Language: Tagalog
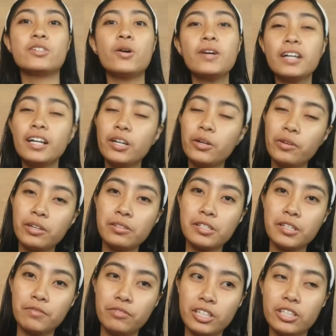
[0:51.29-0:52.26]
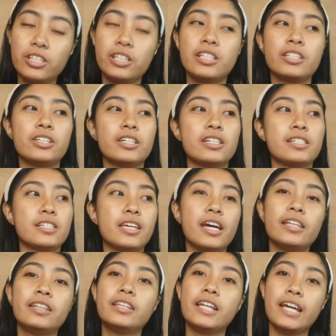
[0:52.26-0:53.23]
So ang gagawin ko sa video na to is
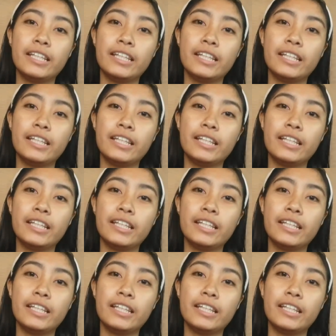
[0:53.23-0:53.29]
get